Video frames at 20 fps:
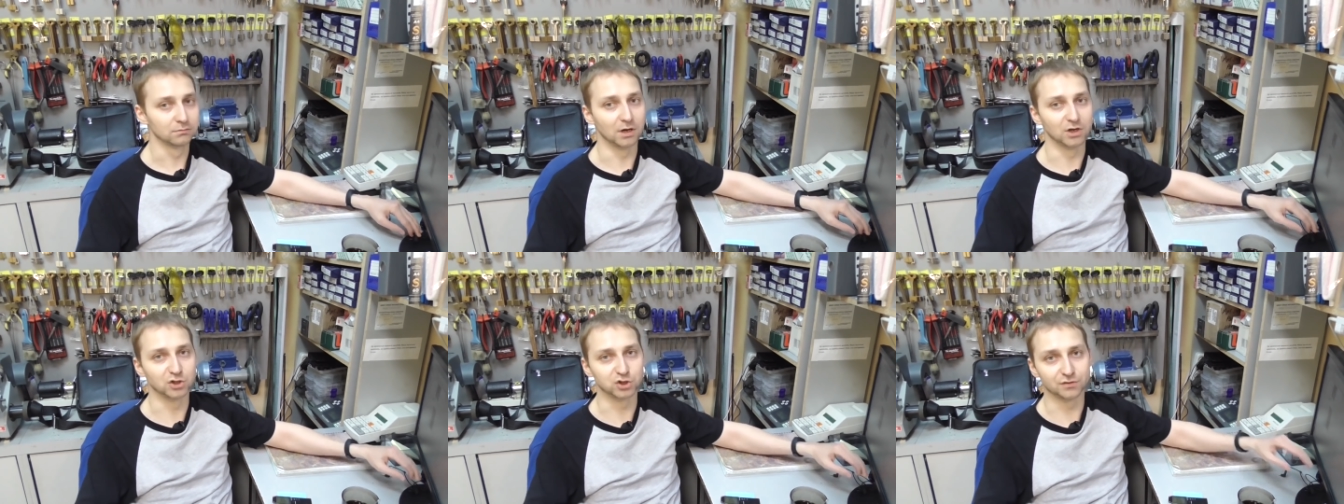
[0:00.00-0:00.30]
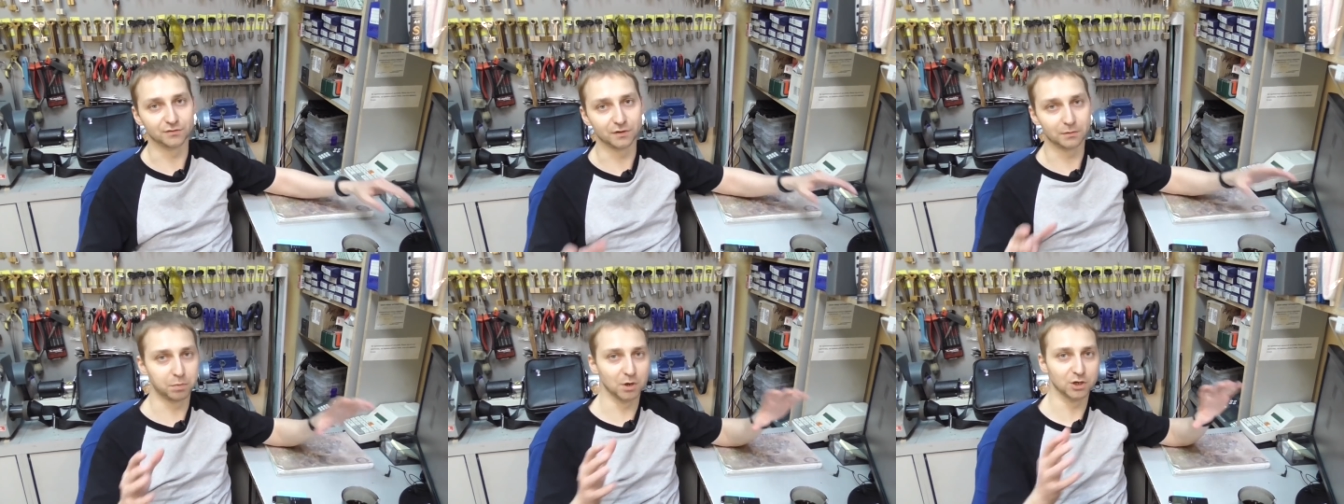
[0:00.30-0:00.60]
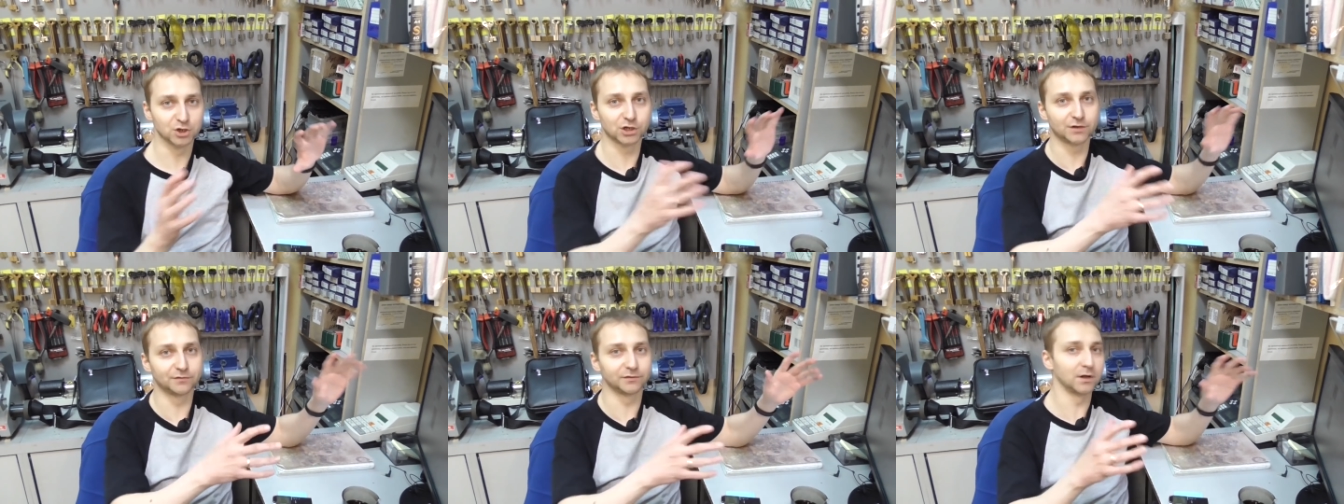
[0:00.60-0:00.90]
аж две
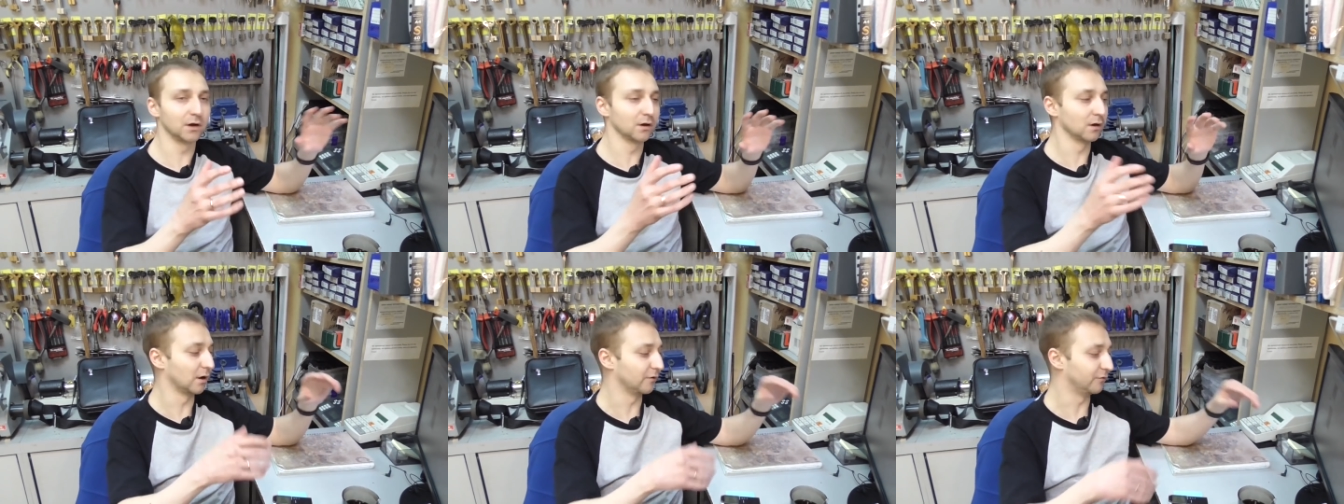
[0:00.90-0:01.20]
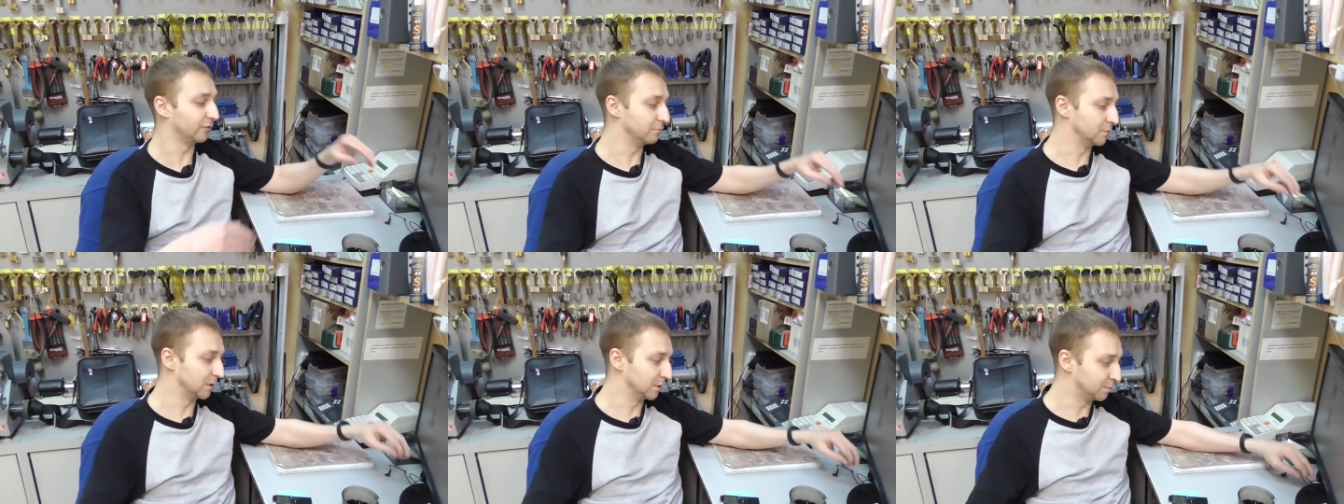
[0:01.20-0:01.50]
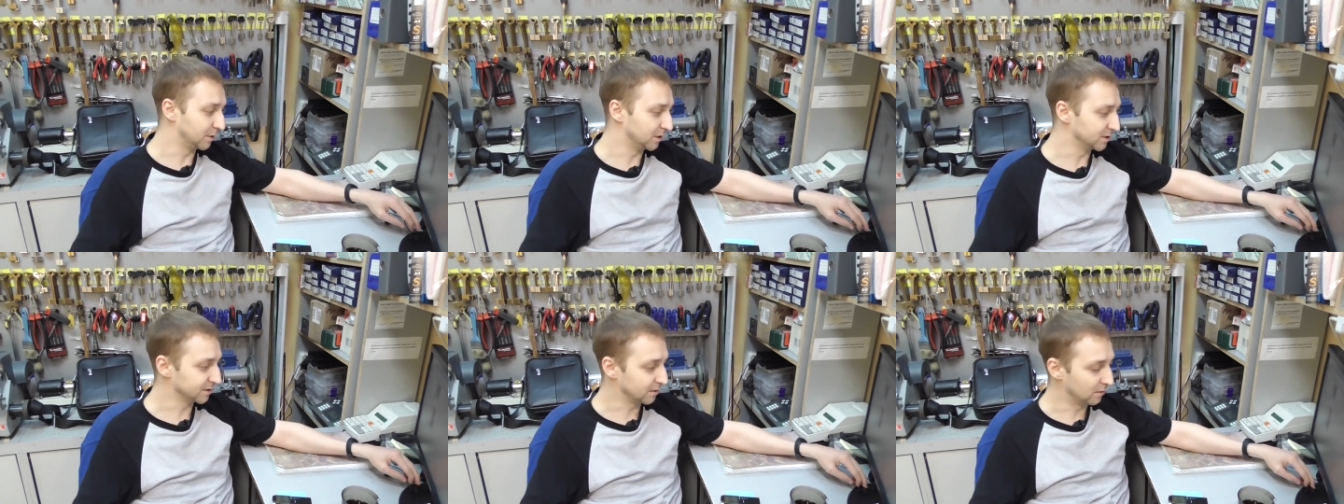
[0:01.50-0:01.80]
пачки фотографий
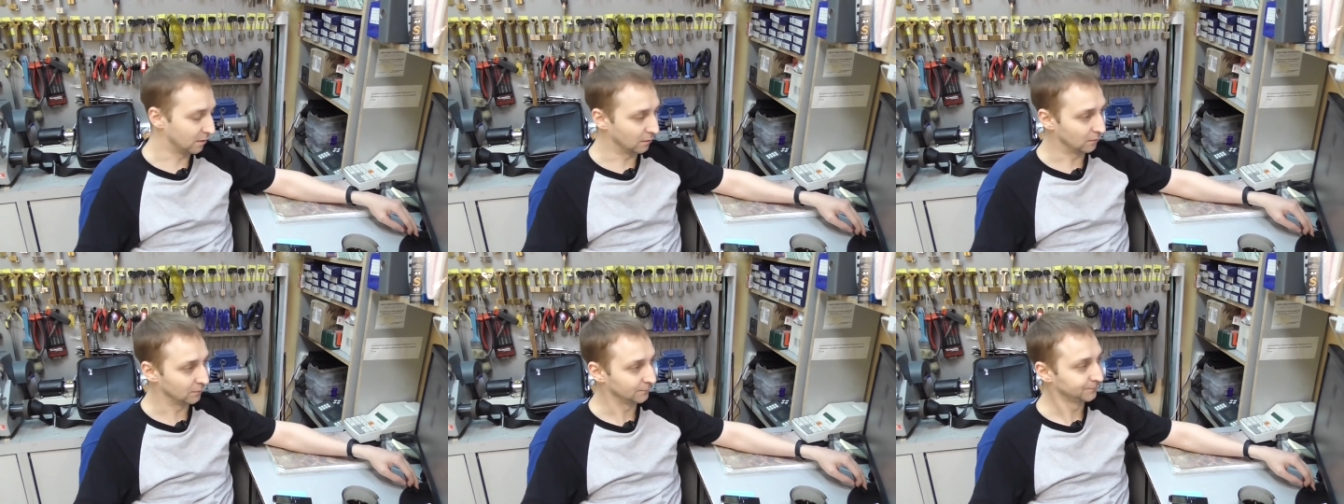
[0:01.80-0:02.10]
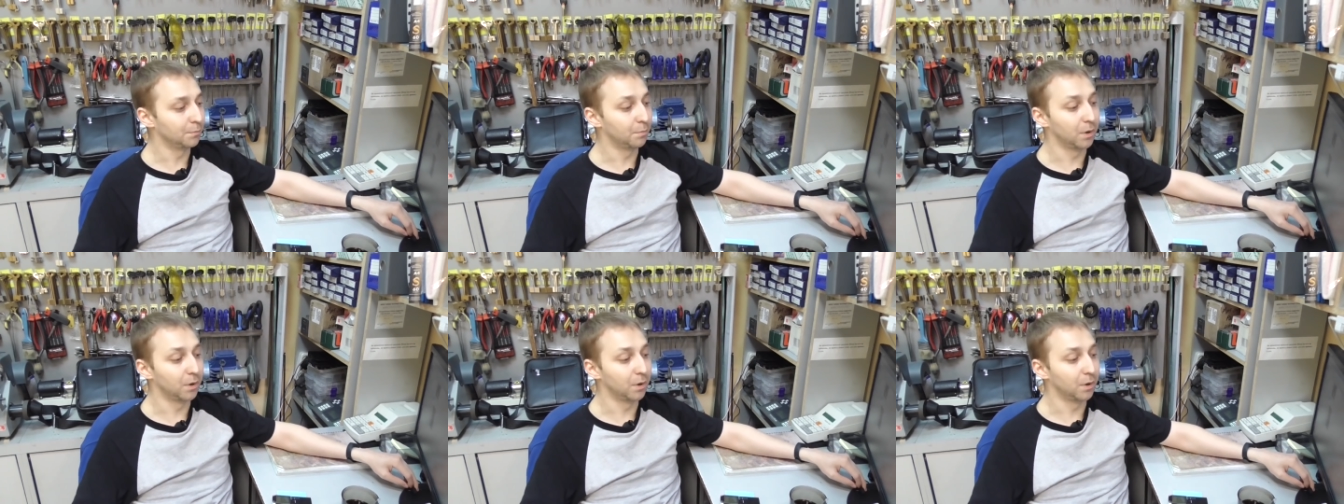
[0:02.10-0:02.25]
мне прислал.